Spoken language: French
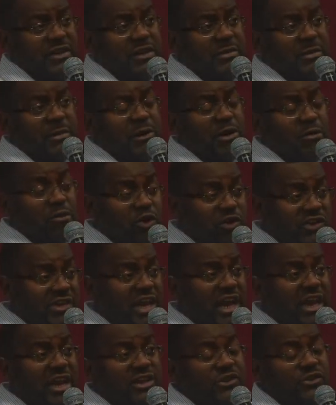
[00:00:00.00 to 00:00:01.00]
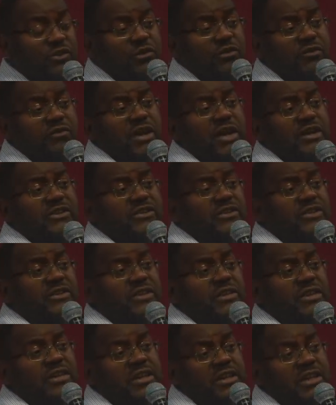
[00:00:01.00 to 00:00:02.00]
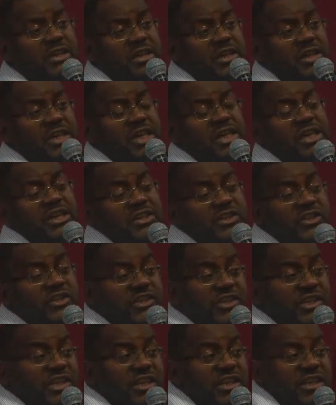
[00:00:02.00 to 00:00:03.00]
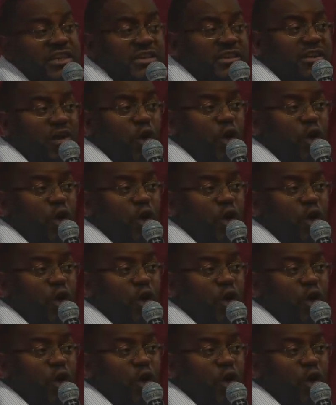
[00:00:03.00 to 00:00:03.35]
remonter à la surface. Et si